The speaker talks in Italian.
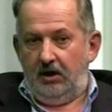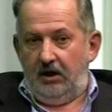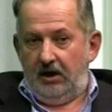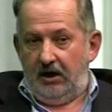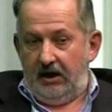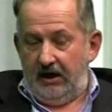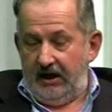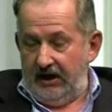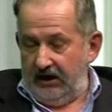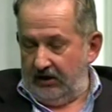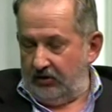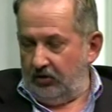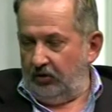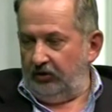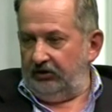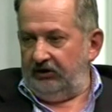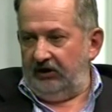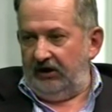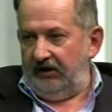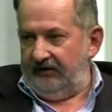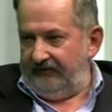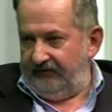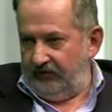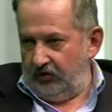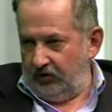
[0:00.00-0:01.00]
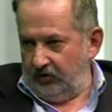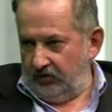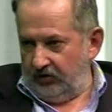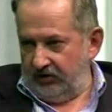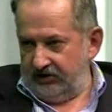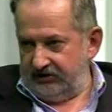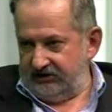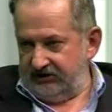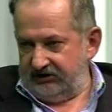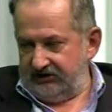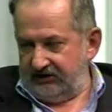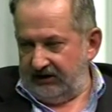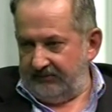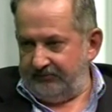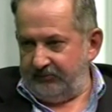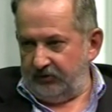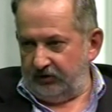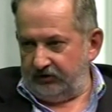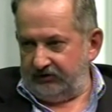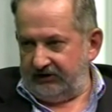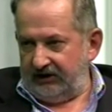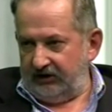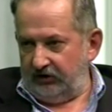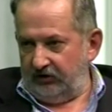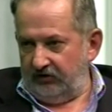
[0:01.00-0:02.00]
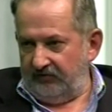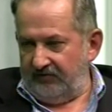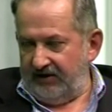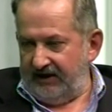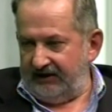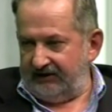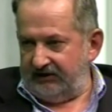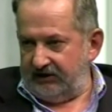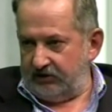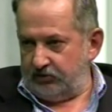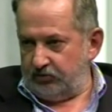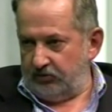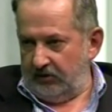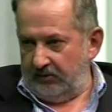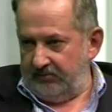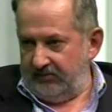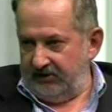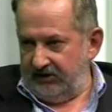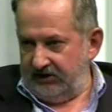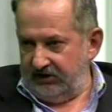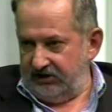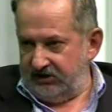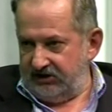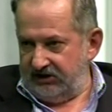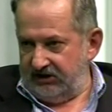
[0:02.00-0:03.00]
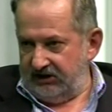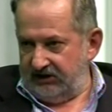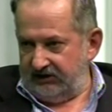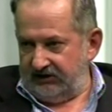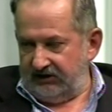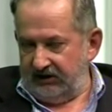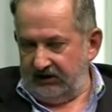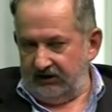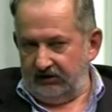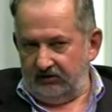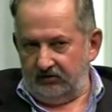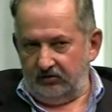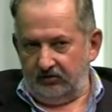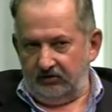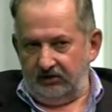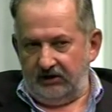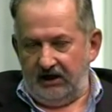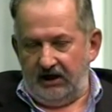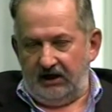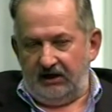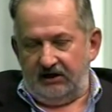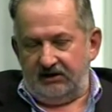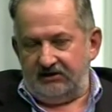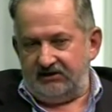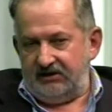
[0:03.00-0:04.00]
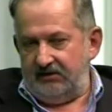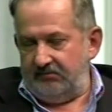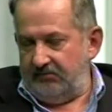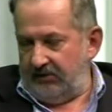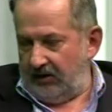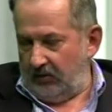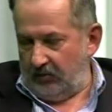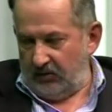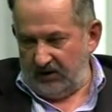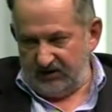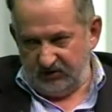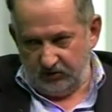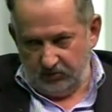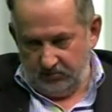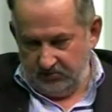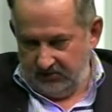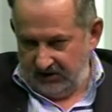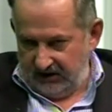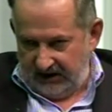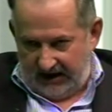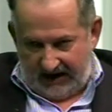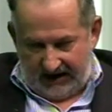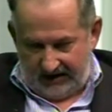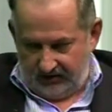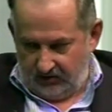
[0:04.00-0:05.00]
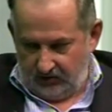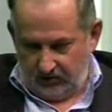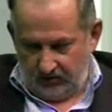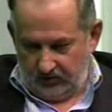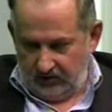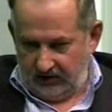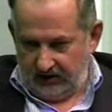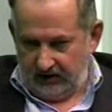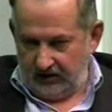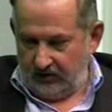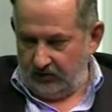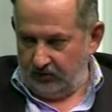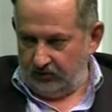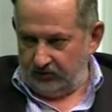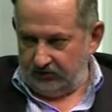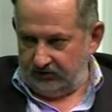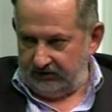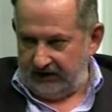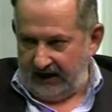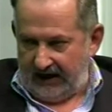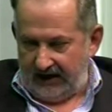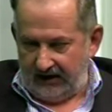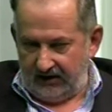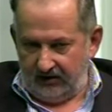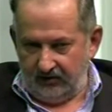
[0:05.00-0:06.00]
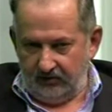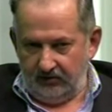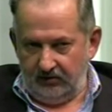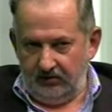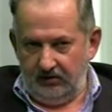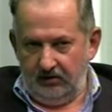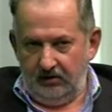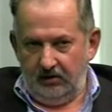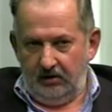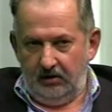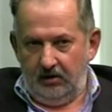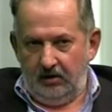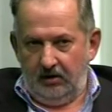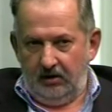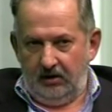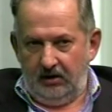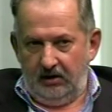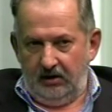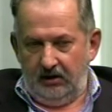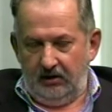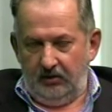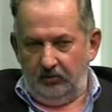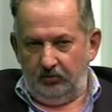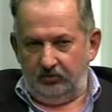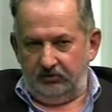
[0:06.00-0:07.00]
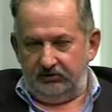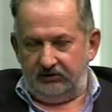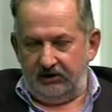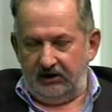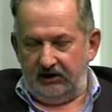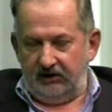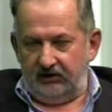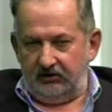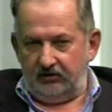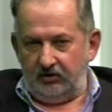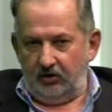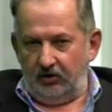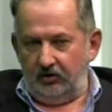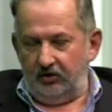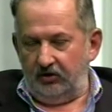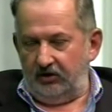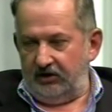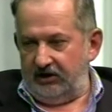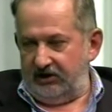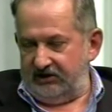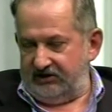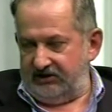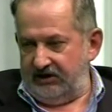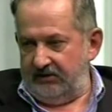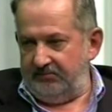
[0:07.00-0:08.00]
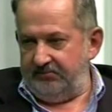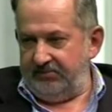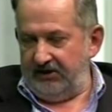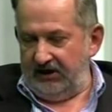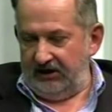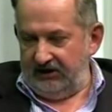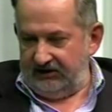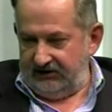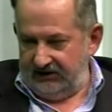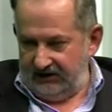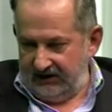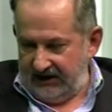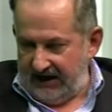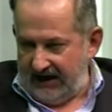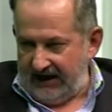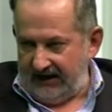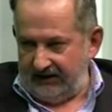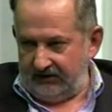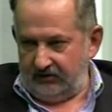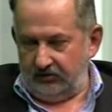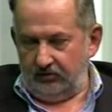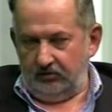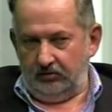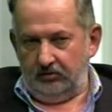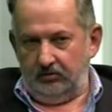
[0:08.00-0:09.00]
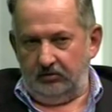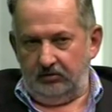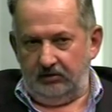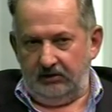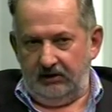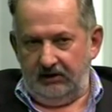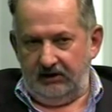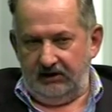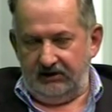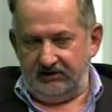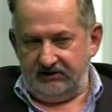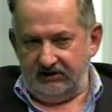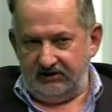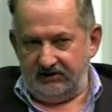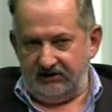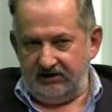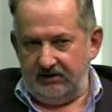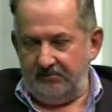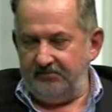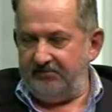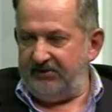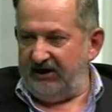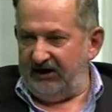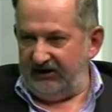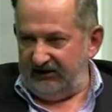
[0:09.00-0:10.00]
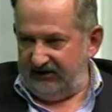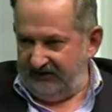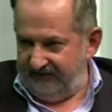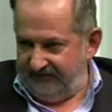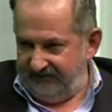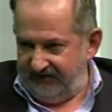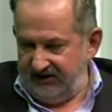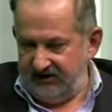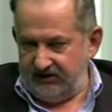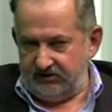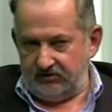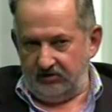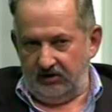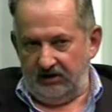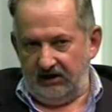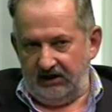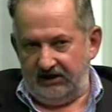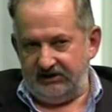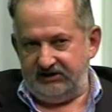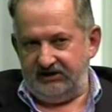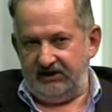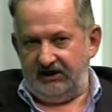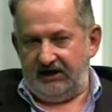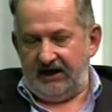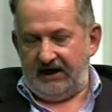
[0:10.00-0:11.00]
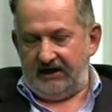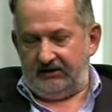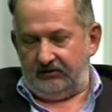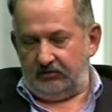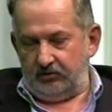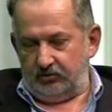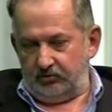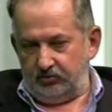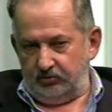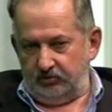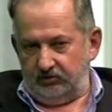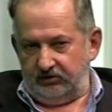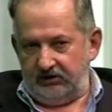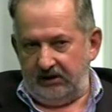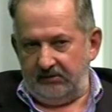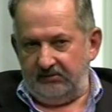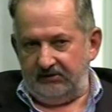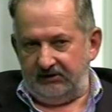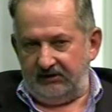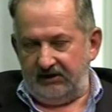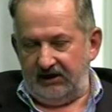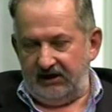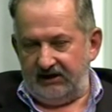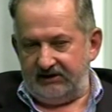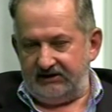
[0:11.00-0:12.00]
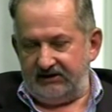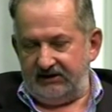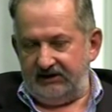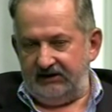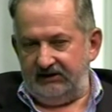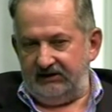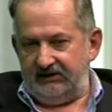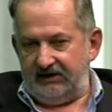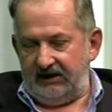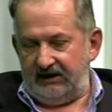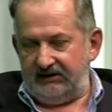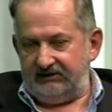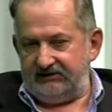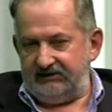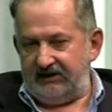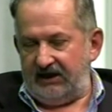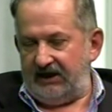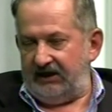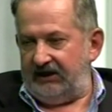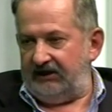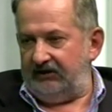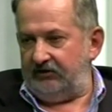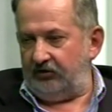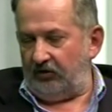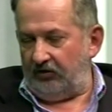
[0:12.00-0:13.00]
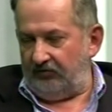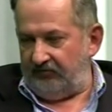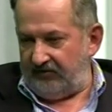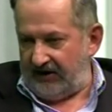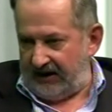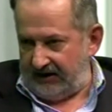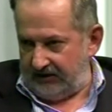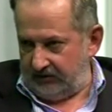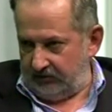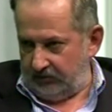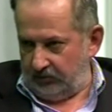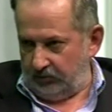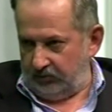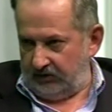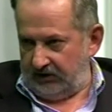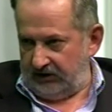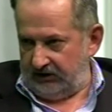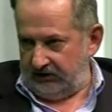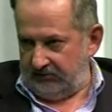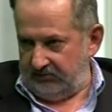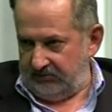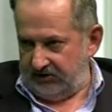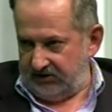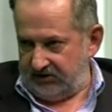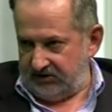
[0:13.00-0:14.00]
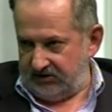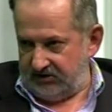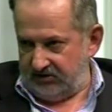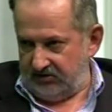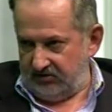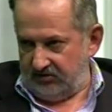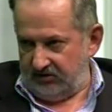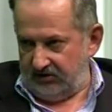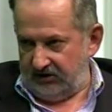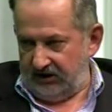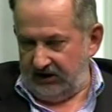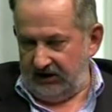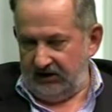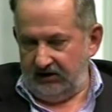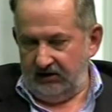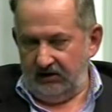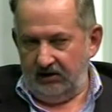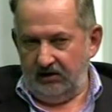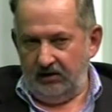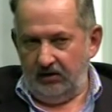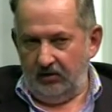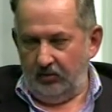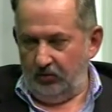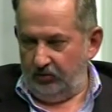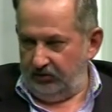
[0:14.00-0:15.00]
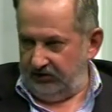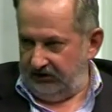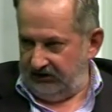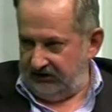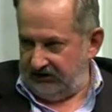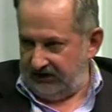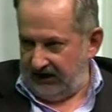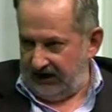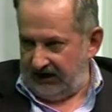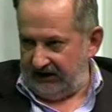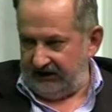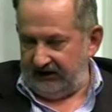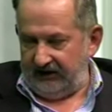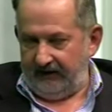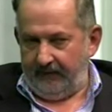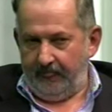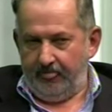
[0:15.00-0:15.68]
e con il lavoro che si sta portando avanti sulla medicina territoriale. Sembra quasi un miracolo a raccontarlo, uh mhm. -huh. eh, un territorio che ha sempre litigato e si è sempre diviso e lacerato sul tema della sanità sta ritrovando una dimensione unitaria.